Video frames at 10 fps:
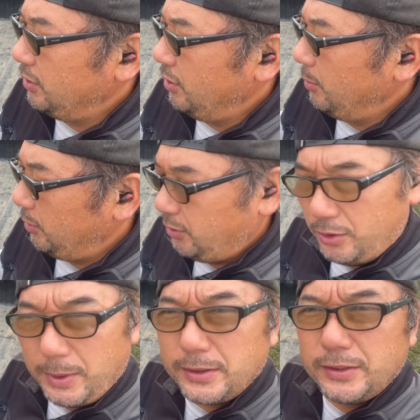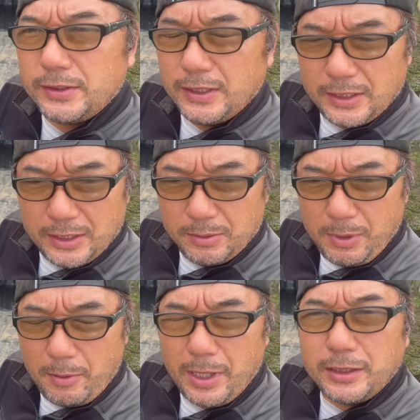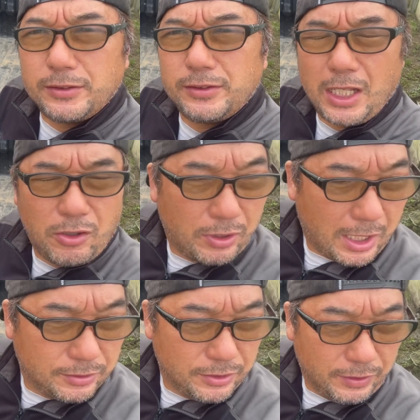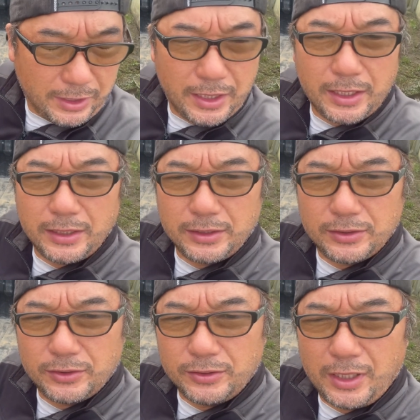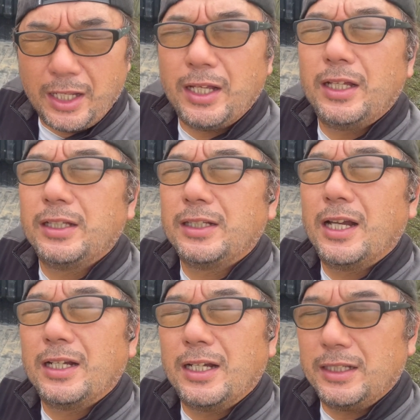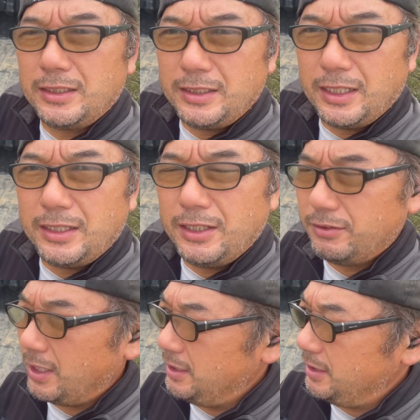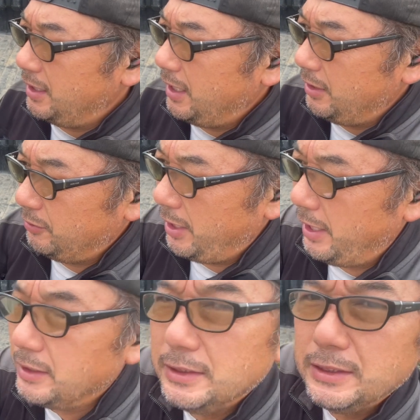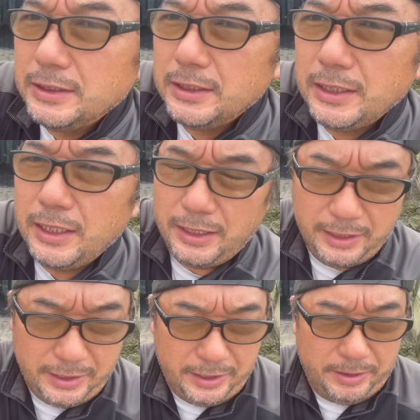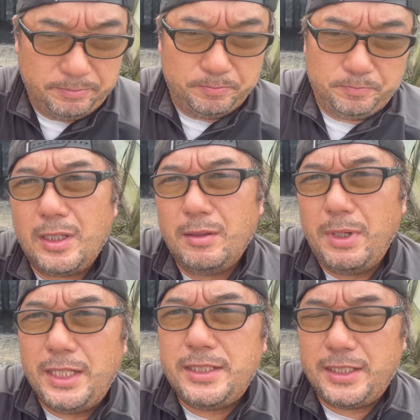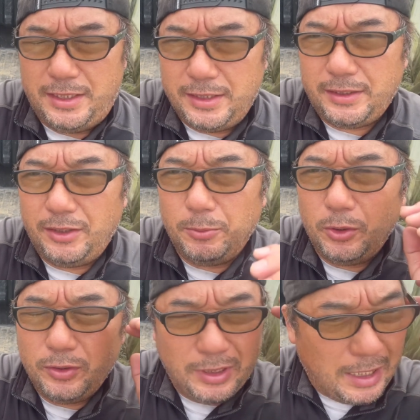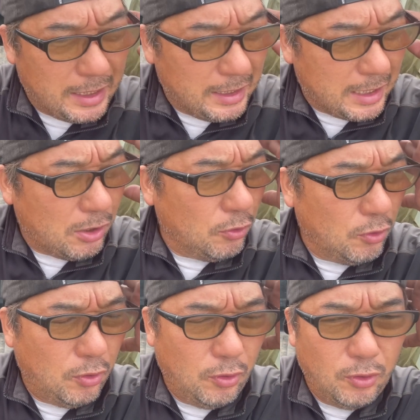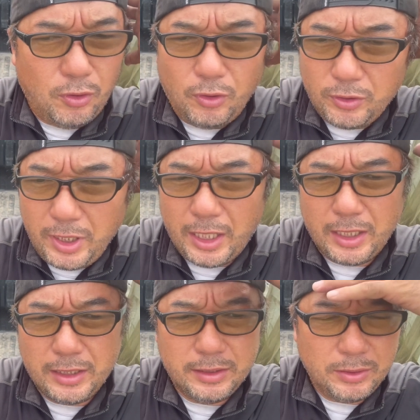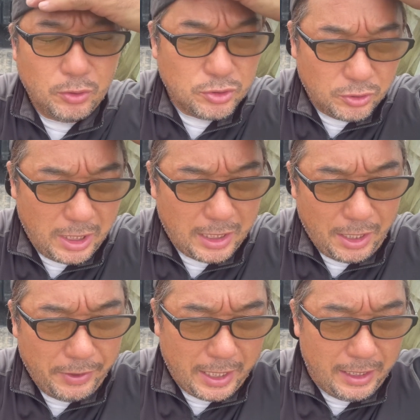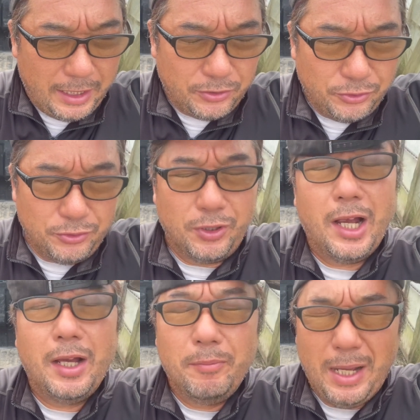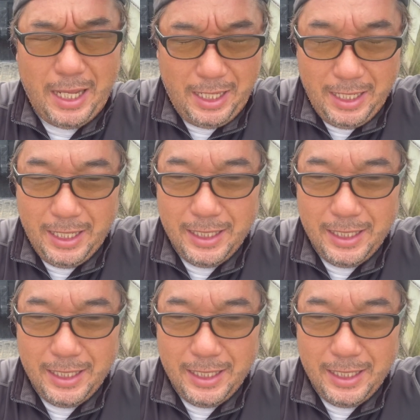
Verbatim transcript: 思っております。まあまあ草を刈るにはね、そんなガンガン日が出る感じじゃないので、えー、まあ言っちゃいいんですけども、なかなかこのね、補助が乾かないというのが、まあ、